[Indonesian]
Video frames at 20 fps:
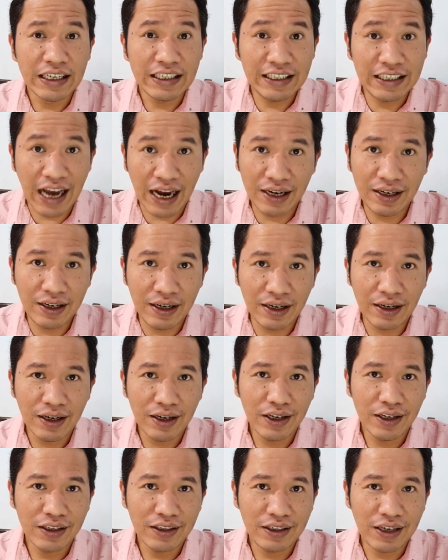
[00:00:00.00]
Jadi
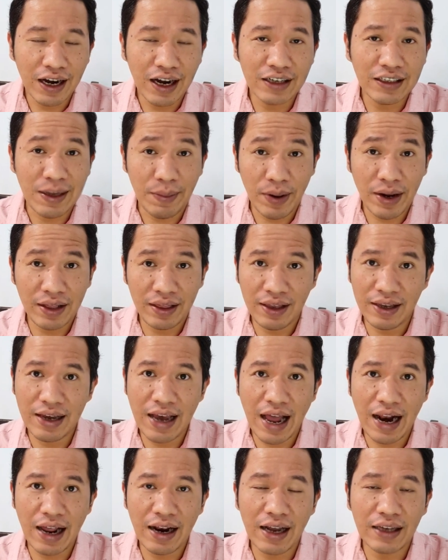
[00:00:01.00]
jangan sampai
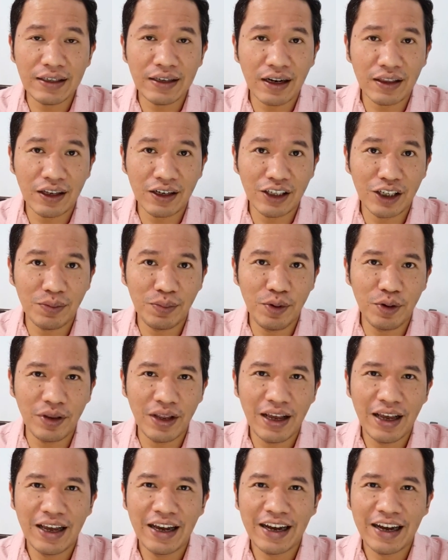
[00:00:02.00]
ketinggalan acara tersebut